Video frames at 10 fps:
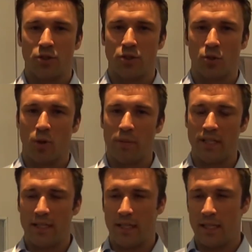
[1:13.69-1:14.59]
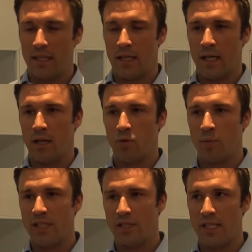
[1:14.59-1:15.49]
就是我们的呃我
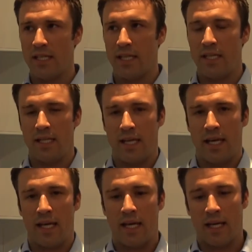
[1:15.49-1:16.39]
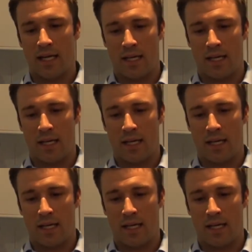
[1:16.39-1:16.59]
们今年也